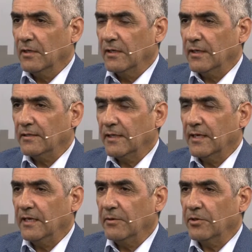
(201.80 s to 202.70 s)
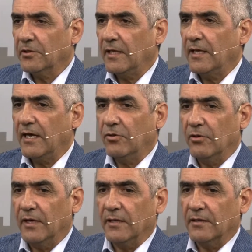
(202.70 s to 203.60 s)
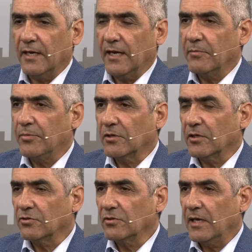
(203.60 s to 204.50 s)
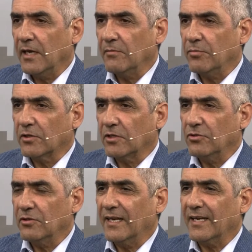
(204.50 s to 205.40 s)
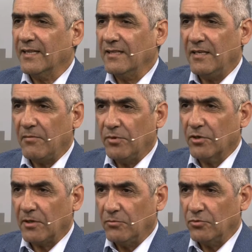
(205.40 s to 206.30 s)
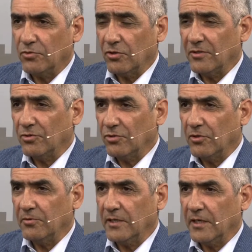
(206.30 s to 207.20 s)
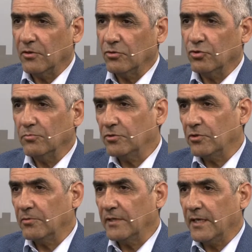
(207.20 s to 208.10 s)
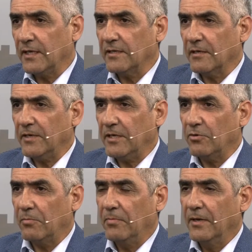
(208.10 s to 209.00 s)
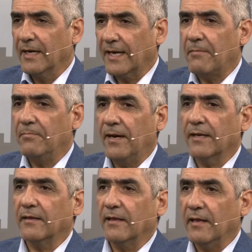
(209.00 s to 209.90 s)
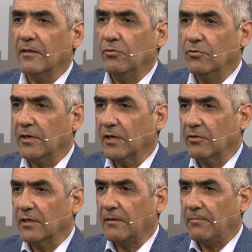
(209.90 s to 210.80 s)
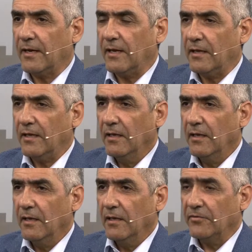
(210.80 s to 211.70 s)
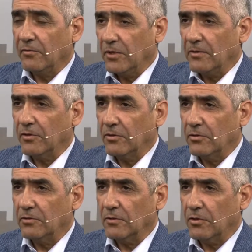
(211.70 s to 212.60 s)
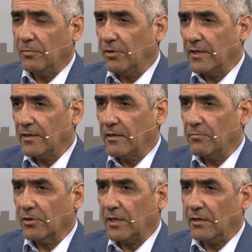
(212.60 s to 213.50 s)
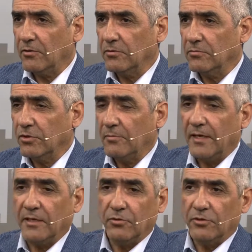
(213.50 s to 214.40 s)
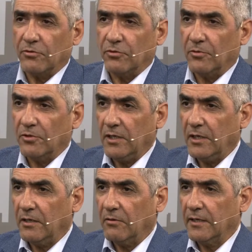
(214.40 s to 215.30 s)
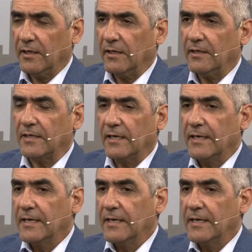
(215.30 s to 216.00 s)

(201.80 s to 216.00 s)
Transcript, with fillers: Y ese equilibrio está dado entre las exportaciones y las importaciones. Argentina importa mucho, no tan solo bienes mm. de consumo, sino bienes intermedios gran parte de la industria que hoy está parada se mueve con componentes importados, tomar la industria automotriz, cualquiera de ellas.